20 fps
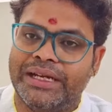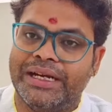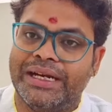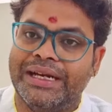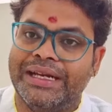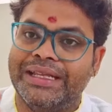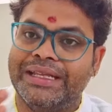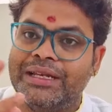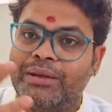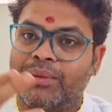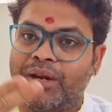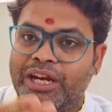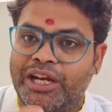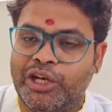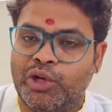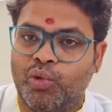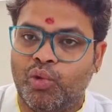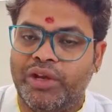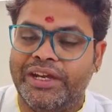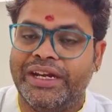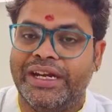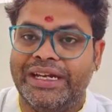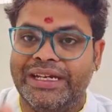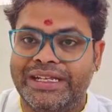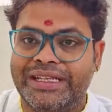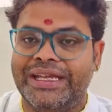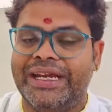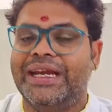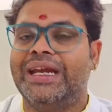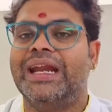பயங்கள் எதிர்மறை நோய்கள்
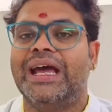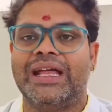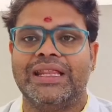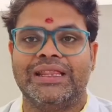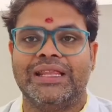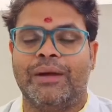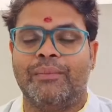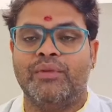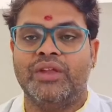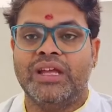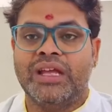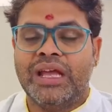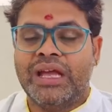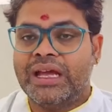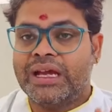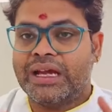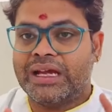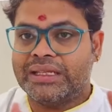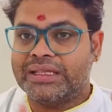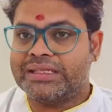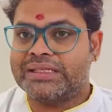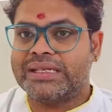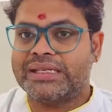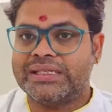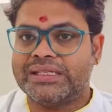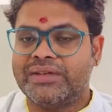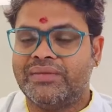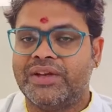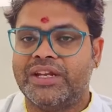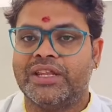இது எல்லாம் தான்
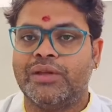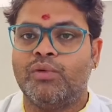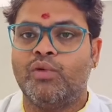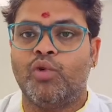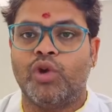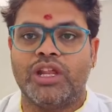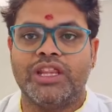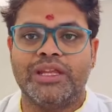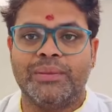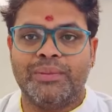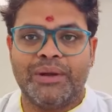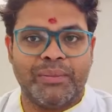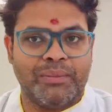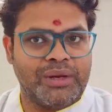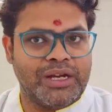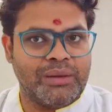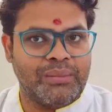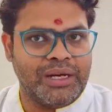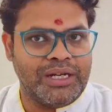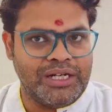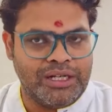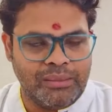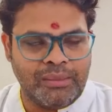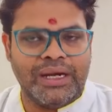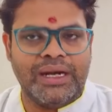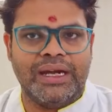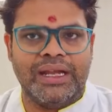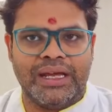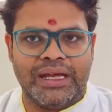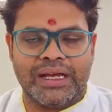கந்தசஷ்டி விரதம் குழந்தை பிறப்புக்கு
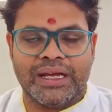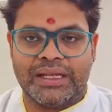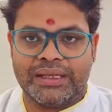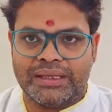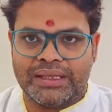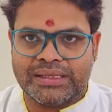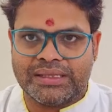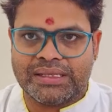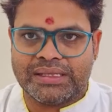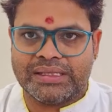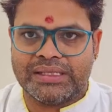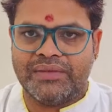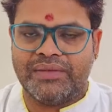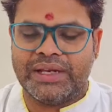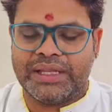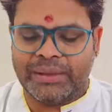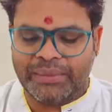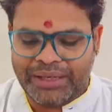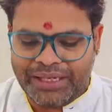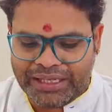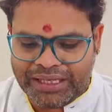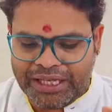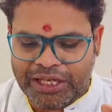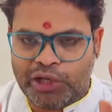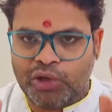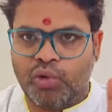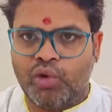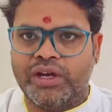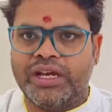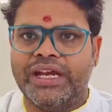மட்டுமல்ல கந்தசஷ்டி விரதம் எதை
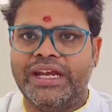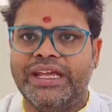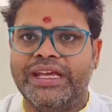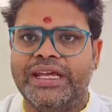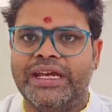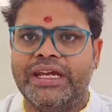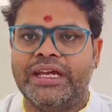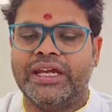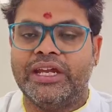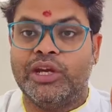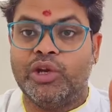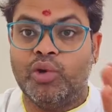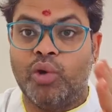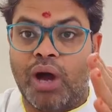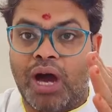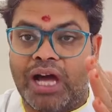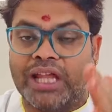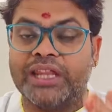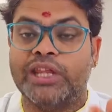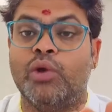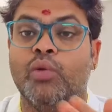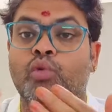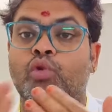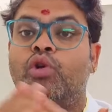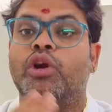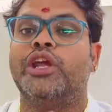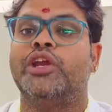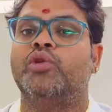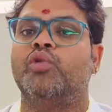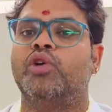நோக்கி நீங்க இருக்கிறீங்களோ அதை
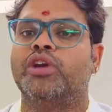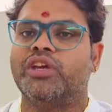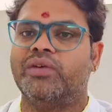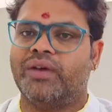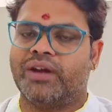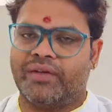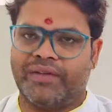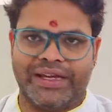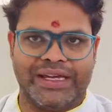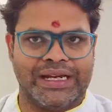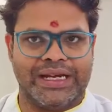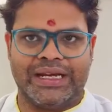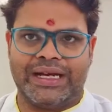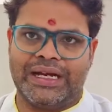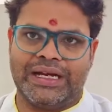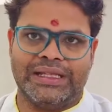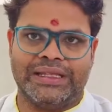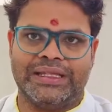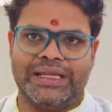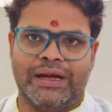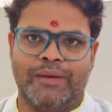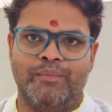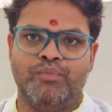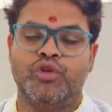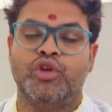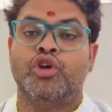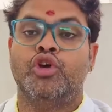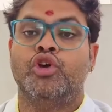உங்களை நோக்கி வர வைக்கிறதுக்காக தான்